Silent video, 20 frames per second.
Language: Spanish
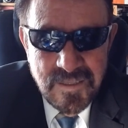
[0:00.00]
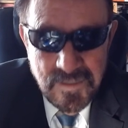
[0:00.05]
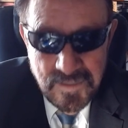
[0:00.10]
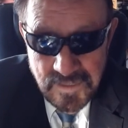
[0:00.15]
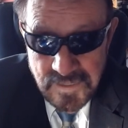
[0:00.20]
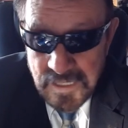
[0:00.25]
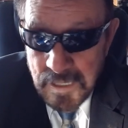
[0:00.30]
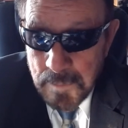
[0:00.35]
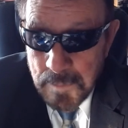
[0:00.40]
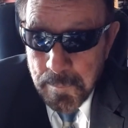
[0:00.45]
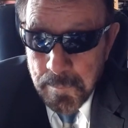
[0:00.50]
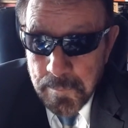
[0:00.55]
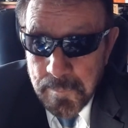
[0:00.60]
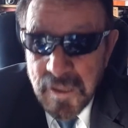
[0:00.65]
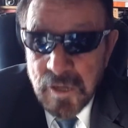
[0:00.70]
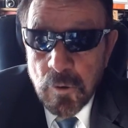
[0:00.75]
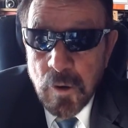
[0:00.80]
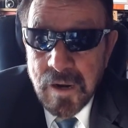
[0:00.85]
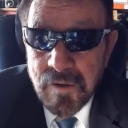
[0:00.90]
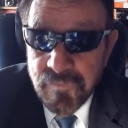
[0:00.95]
Sí,
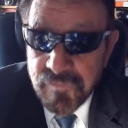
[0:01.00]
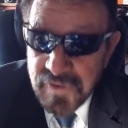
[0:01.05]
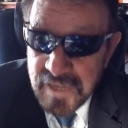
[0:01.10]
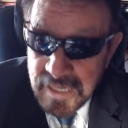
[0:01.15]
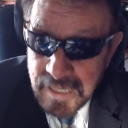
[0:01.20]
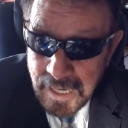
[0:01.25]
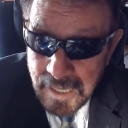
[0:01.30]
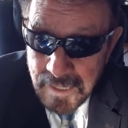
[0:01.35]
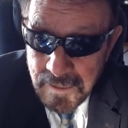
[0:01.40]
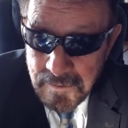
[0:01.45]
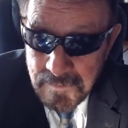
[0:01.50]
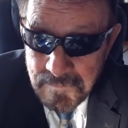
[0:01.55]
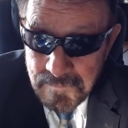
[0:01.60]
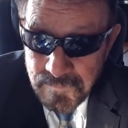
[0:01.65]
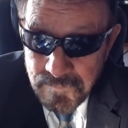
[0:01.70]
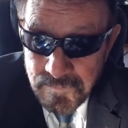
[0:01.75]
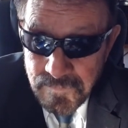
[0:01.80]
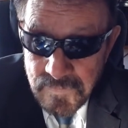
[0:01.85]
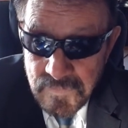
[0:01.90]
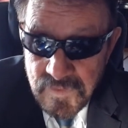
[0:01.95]
pero al final
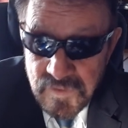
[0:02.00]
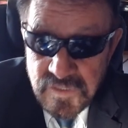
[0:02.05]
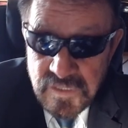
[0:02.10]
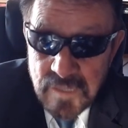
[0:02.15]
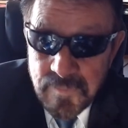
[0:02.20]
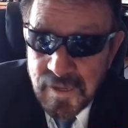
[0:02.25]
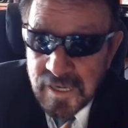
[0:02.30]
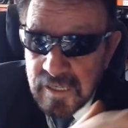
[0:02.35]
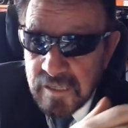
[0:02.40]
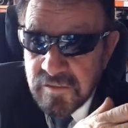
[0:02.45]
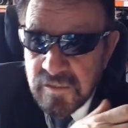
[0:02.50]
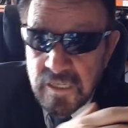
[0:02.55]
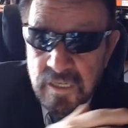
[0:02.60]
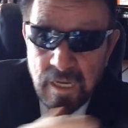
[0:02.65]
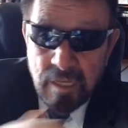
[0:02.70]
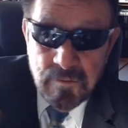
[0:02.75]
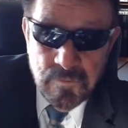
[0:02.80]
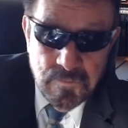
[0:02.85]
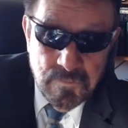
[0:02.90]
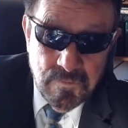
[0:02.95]
se iba
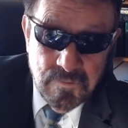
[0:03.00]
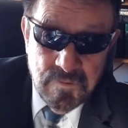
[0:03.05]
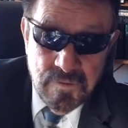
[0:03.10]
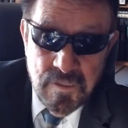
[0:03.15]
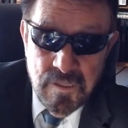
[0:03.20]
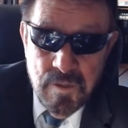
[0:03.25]
retirando.